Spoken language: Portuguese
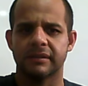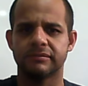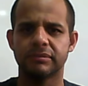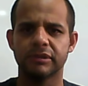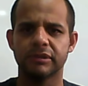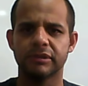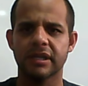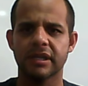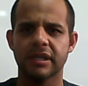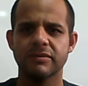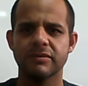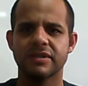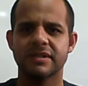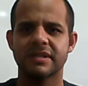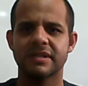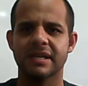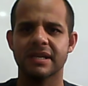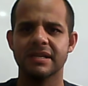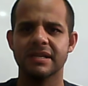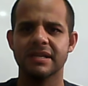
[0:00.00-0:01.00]
Poderíamos
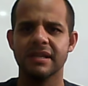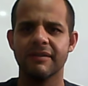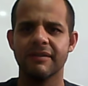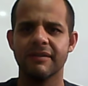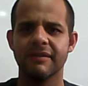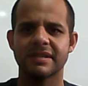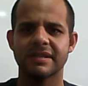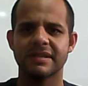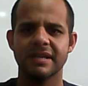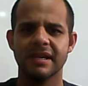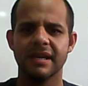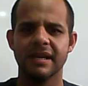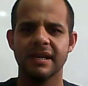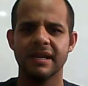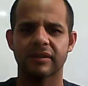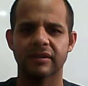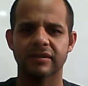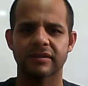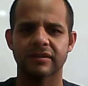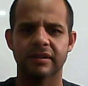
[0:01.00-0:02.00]
dizer assim, né? Vencer as
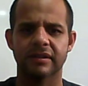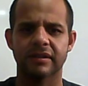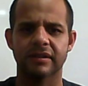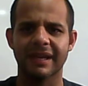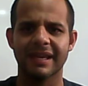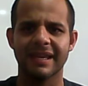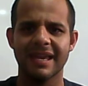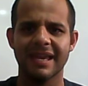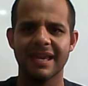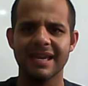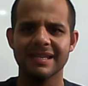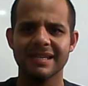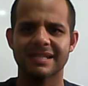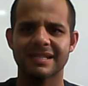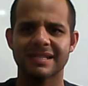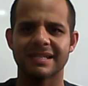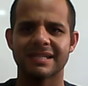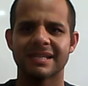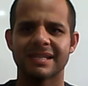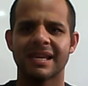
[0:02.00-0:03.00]
nossas
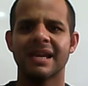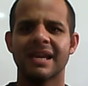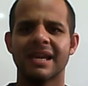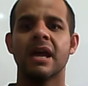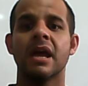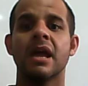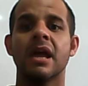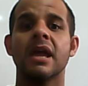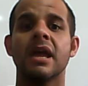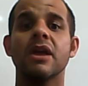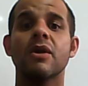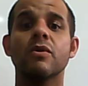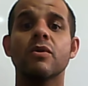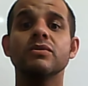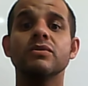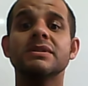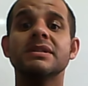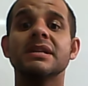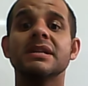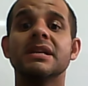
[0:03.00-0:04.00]
fraquezas e
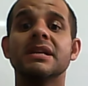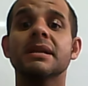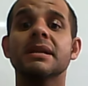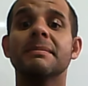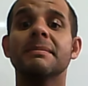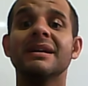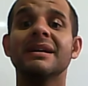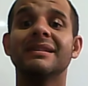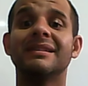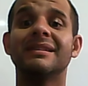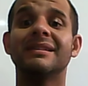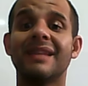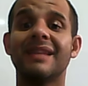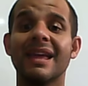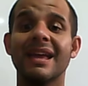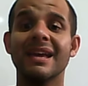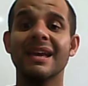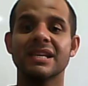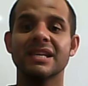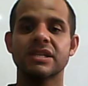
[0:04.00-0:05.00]
conseguir
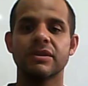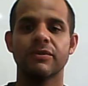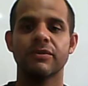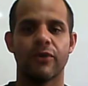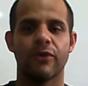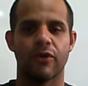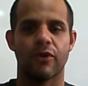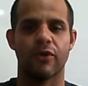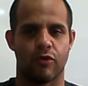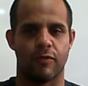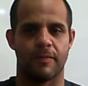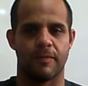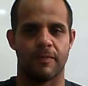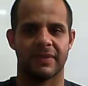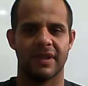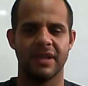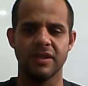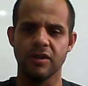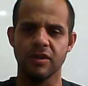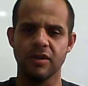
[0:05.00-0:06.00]
manter esse foco.
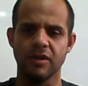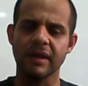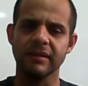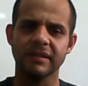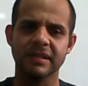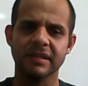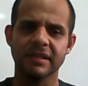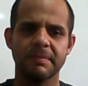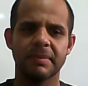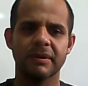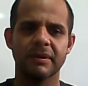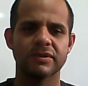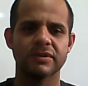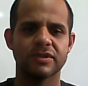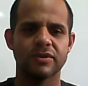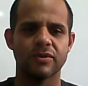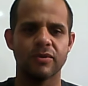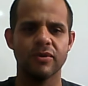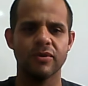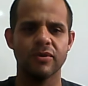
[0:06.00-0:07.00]
Então eu quero trazer para
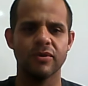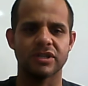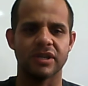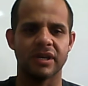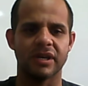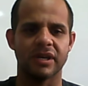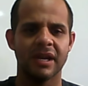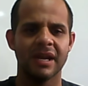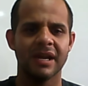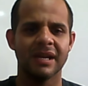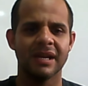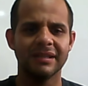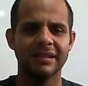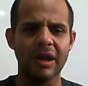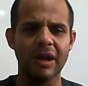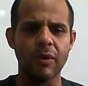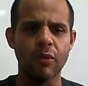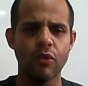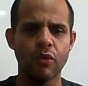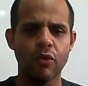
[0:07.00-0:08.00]
você hoje
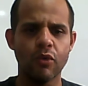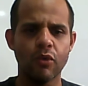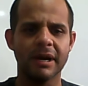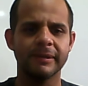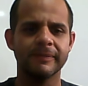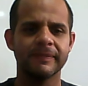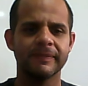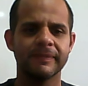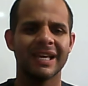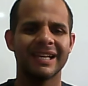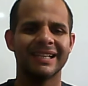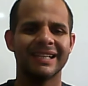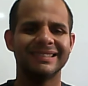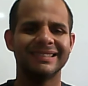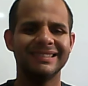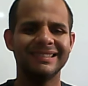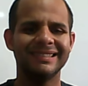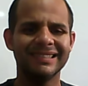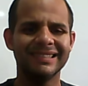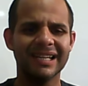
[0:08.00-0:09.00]
não uma,
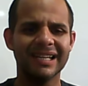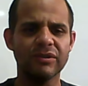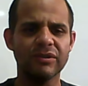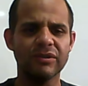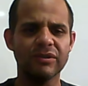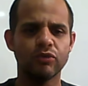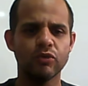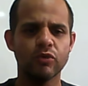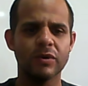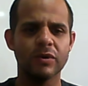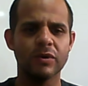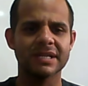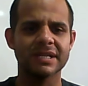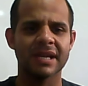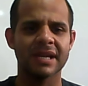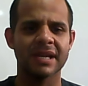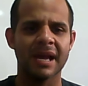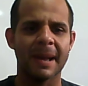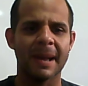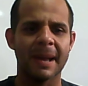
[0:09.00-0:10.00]
não duas,
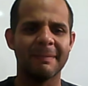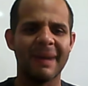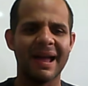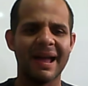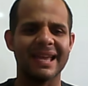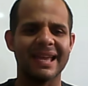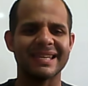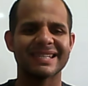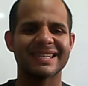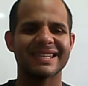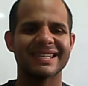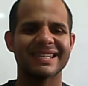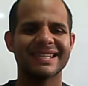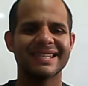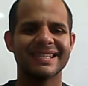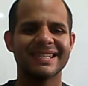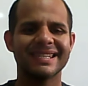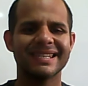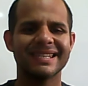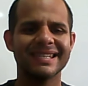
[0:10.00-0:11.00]
mas
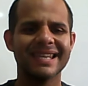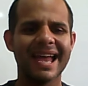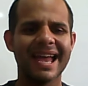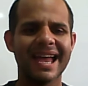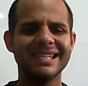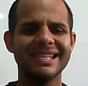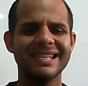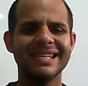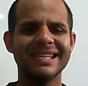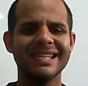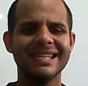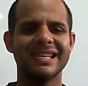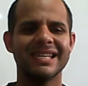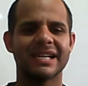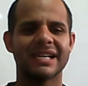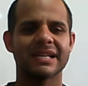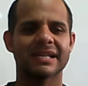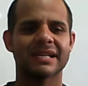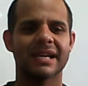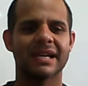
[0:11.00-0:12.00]
sete
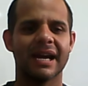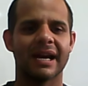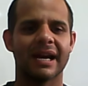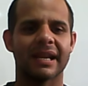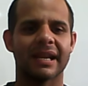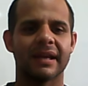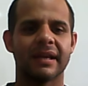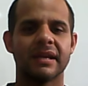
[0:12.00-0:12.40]
dicas, cara.